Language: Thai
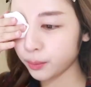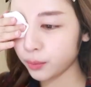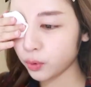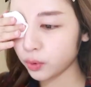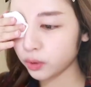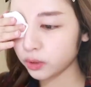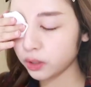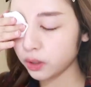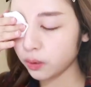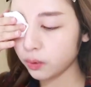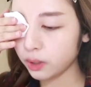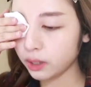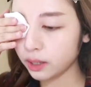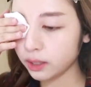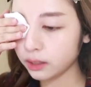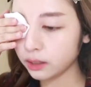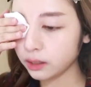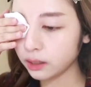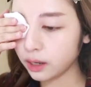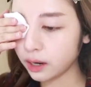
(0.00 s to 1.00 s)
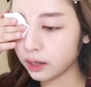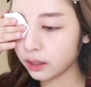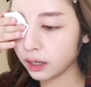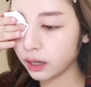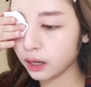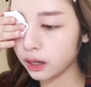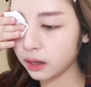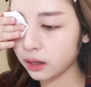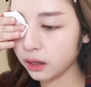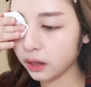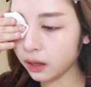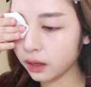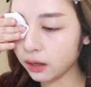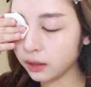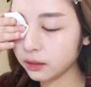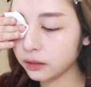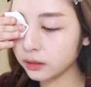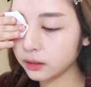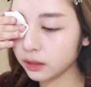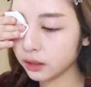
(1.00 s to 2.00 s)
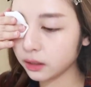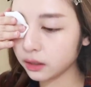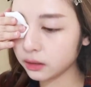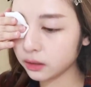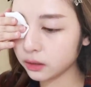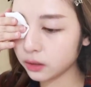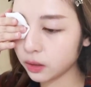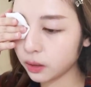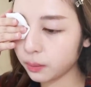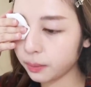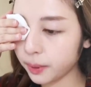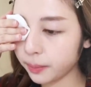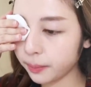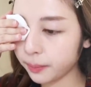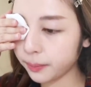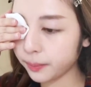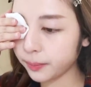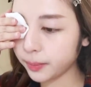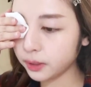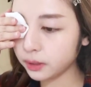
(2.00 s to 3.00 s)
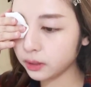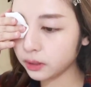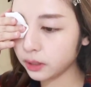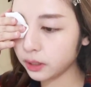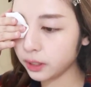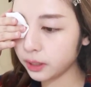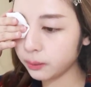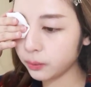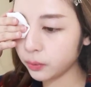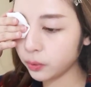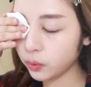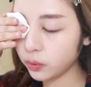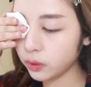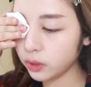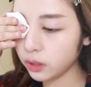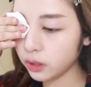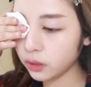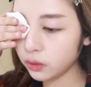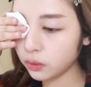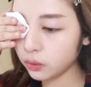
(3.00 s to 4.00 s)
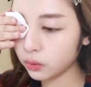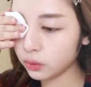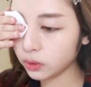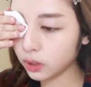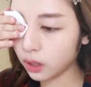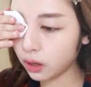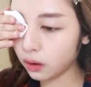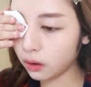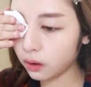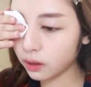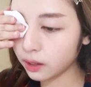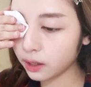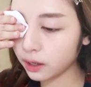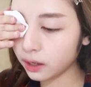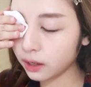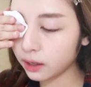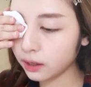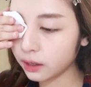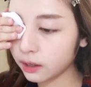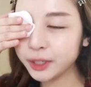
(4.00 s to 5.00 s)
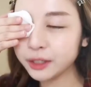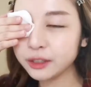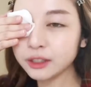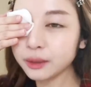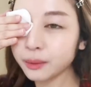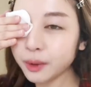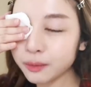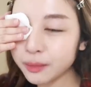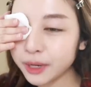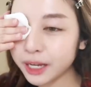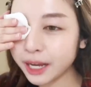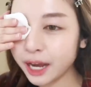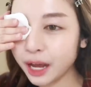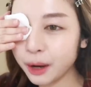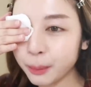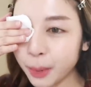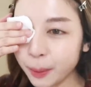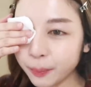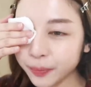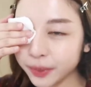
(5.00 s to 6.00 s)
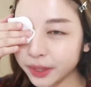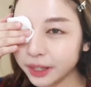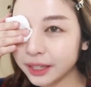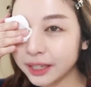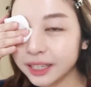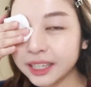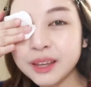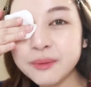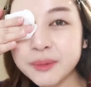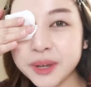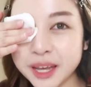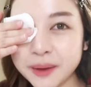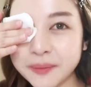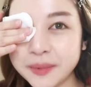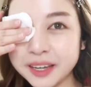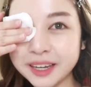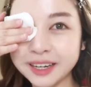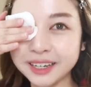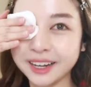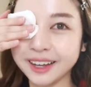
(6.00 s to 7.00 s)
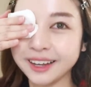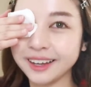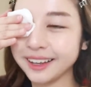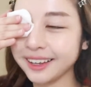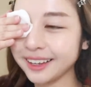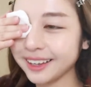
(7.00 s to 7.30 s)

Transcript: ปกติเวลาจริงล้างหน้าอะไรเงี้ยคือจริงอาจจะชอบแบบเปิดคลิปนู่นนี่ดูตลอดนะคะคือจะไม่มีการแบบเงียบๆอย่างนี้นะ